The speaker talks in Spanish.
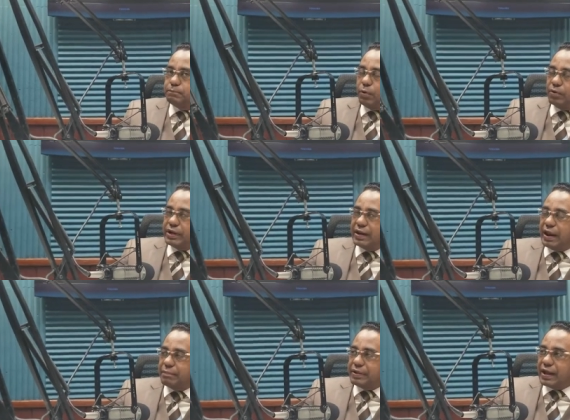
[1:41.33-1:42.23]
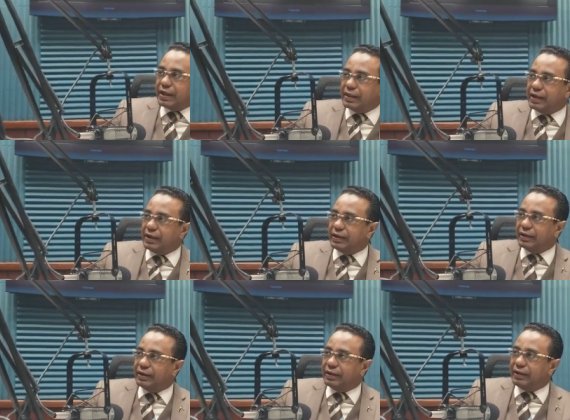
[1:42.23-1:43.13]
ponen la mirada
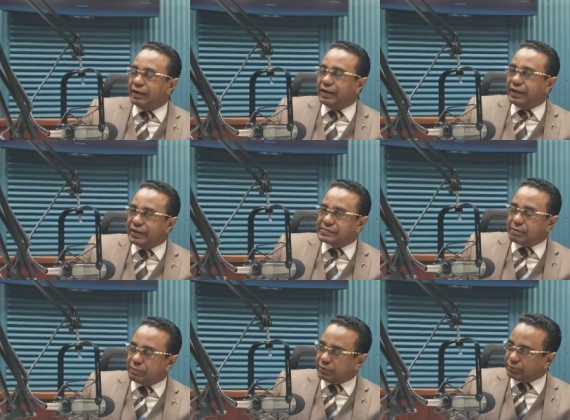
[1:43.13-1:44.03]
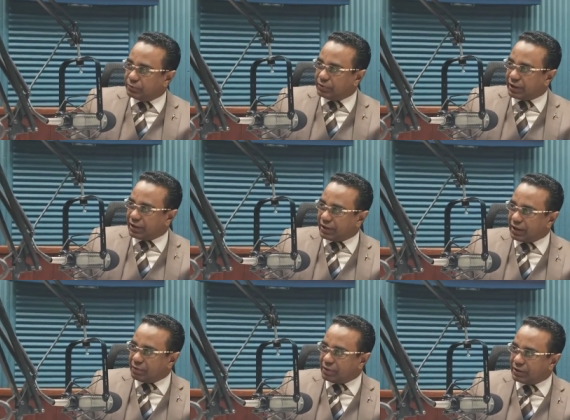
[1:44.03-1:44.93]
en esa persona que
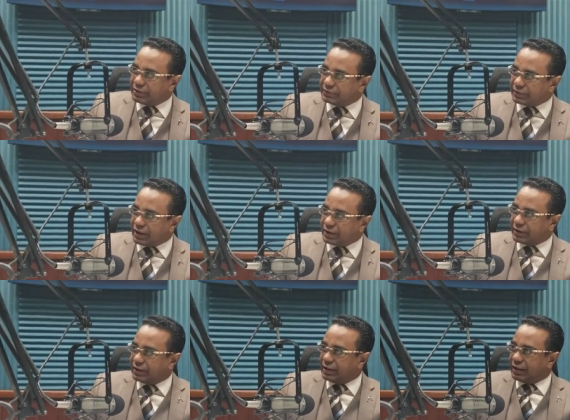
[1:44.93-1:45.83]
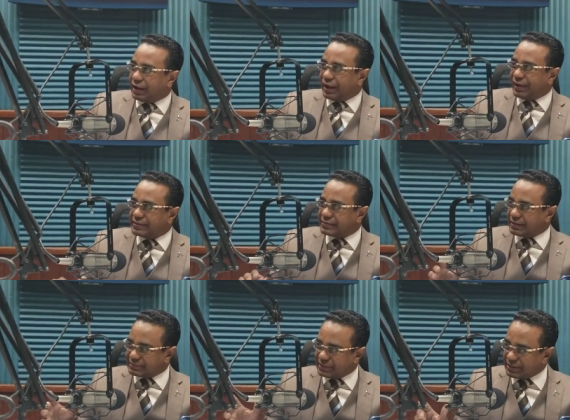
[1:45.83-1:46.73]
acaba de entrar a ese
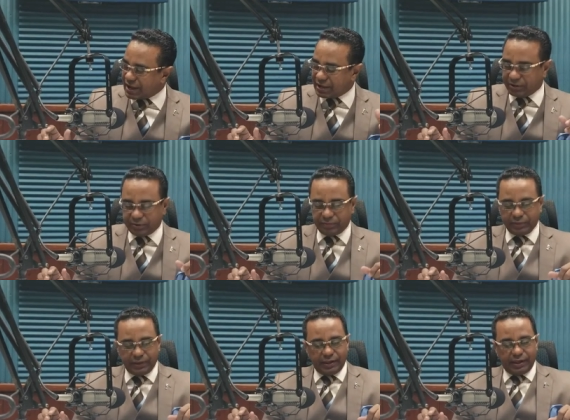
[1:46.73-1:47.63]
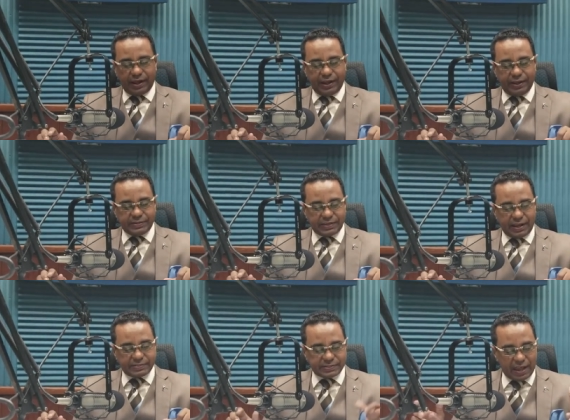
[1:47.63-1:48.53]
escenario, a
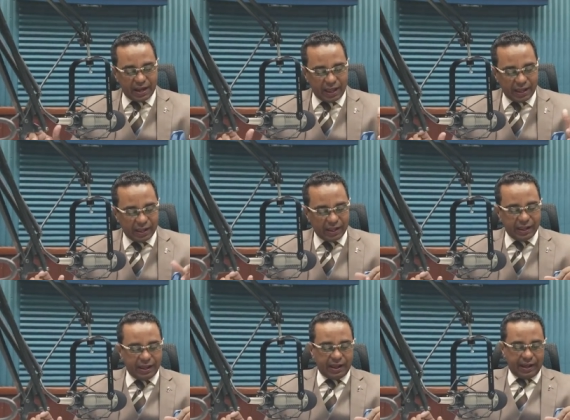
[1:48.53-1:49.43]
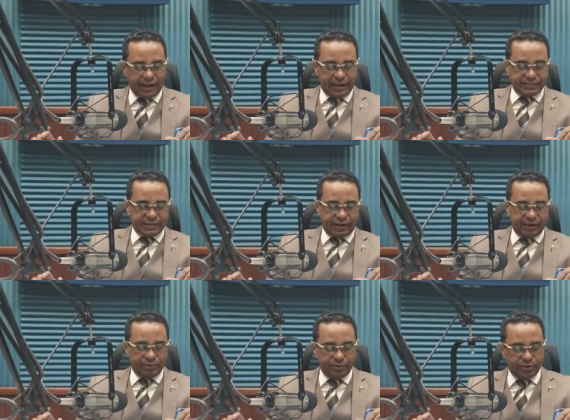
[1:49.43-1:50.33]
esa sala, a esa
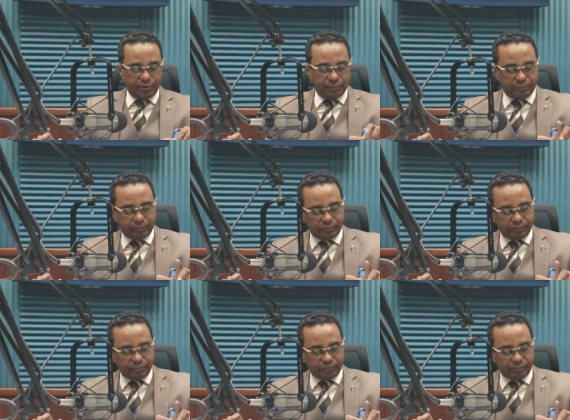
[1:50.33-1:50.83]
reunión.